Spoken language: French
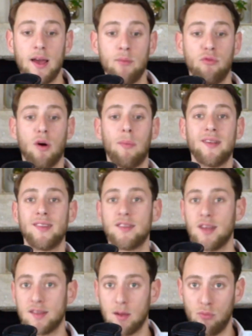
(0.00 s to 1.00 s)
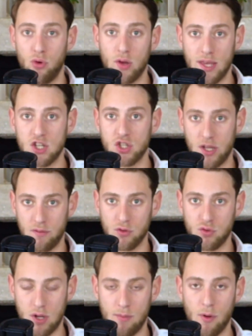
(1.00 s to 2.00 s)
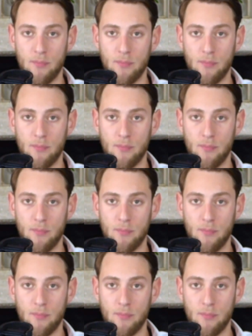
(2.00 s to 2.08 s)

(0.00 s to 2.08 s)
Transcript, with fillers: et pouvoir passer certains blocages éventuellement.